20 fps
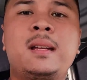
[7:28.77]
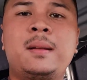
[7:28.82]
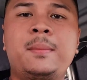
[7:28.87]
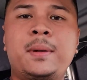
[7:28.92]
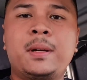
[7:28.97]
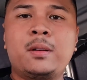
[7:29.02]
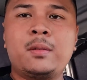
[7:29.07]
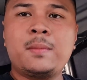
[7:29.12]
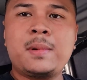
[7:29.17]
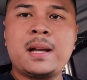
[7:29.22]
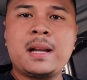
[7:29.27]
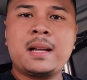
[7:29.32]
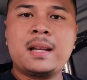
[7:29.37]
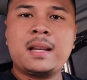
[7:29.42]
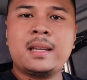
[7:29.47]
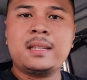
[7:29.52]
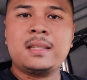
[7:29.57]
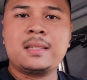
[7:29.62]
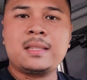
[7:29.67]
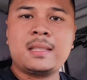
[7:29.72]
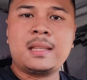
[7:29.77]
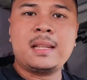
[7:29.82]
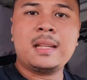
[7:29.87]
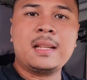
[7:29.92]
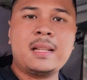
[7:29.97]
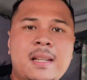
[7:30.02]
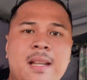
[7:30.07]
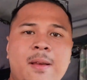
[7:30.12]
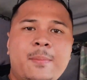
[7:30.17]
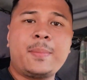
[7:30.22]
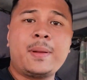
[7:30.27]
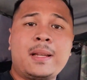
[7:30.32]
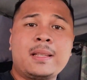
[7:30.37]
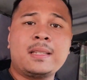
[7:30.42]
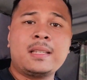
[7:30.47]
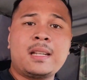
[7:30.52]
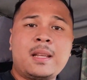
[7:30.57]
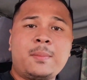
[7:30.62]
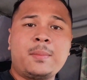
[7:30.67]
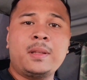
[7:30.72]
Pag umaga is talagang
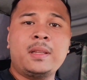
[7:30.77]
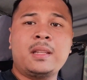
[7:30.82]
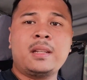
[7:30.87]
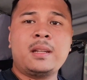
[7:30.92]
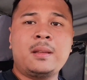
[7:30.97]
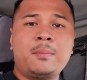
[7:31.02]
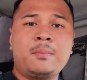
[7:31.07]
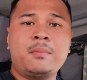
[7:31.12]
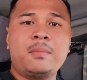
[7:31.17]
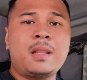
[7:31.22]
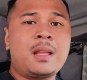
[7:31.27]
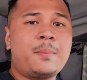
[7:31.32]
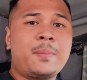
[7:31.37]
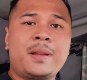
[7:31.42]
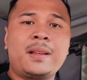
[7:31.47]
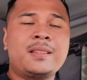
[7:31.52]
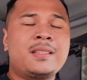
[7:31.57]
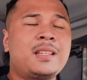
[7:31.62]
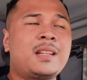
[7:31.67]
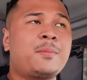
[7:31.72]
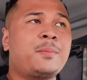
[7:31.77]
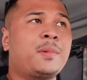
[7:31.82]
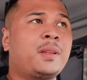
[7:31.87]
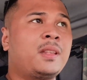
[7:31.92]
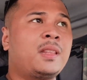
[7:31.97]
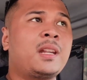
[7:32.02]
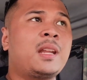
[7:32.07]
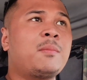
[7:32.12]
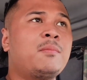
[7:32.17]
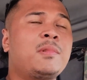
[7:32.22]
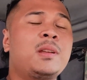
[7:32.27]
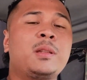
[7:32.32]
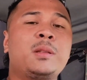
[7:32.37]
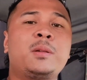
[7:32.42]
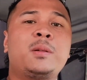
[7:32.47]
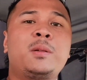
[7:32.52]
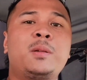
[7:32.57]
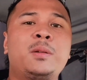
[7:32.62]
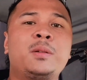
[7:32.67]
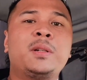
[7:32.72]
napakasarap i-drive, napakasarap i-drive
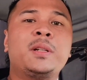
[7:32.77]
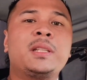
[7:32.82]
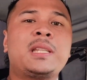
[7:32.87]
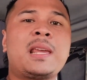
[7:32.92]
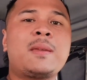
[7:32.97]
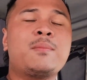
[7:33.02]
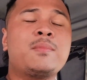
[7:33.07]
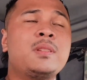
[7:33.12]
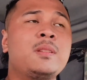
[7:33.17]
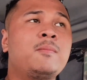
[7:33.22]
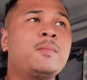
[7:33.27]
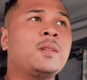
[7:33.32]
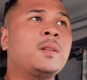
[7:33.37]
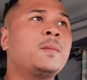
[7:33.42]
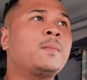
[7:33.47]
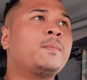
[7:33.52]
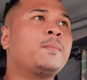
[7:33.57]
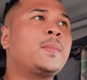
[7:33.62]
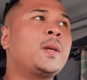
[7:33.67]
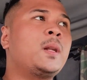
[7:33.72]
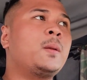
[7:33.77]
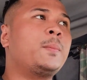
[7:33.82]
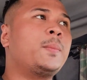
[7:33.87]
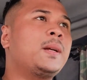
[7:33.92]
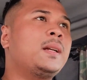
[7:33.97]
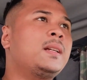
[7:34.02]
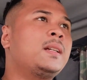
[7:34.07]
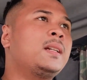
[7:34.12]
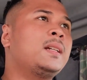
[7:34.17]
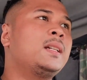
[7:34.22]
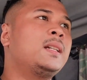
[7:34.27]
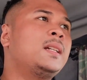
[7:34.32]
nitong owner type jeep no. Pero pag